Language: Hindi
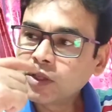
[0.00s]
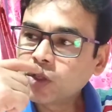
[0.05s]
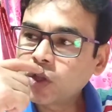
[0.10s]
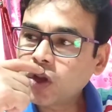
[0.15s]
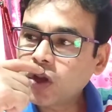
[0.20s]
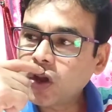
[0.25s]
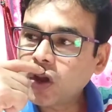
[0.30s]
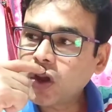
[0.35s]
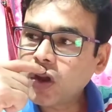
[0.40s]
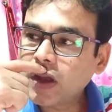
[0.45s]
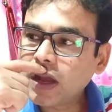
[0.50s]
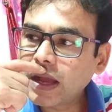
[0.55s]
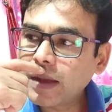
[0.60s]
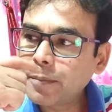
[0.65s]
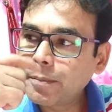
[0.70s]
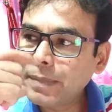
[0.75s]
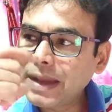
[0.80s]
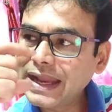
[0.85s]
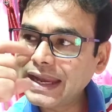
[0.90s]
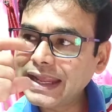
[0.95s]
तो
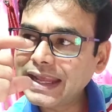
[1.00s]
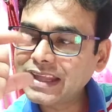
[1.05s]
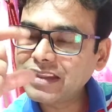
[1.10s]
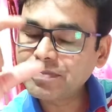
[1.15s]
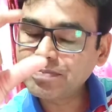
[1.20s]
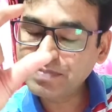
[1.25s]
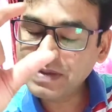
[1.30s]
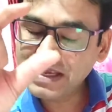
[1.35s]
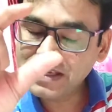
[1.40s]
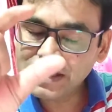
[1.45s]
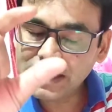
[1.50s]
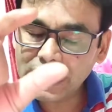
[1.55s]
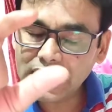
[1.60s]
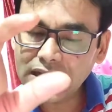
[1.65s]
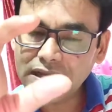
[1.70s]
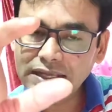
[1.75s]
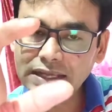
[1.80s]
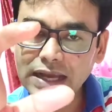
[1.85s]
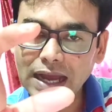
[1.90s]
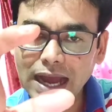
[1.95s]
मैंने स्पेशल
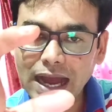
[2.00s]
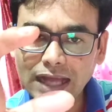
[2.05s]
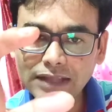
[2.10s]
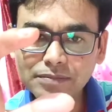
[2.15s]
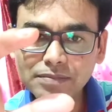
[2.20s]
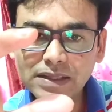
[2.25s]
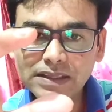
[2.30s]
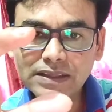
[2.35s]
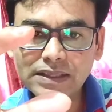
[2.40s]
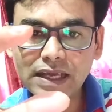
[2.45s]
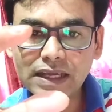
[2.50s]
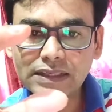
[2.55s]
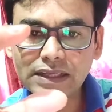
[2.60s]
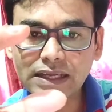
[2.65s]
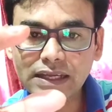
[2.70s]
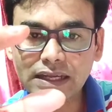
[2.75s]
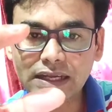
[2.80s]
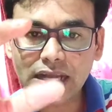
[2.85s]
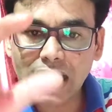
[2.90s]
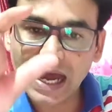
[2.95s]
एक आत्महत्या
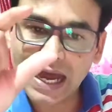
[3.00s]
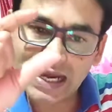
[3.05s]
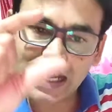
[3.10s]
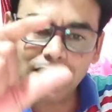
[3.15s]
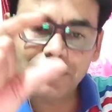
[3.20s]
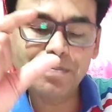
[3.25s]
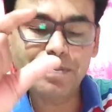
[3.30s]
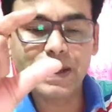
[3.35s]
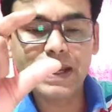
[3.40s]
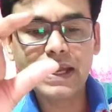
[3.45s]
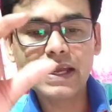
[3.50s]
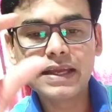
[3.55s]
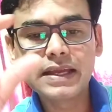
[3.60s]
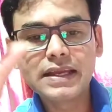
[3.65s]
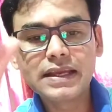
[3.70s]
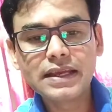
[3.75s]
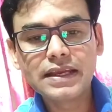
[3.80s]
के कारण पे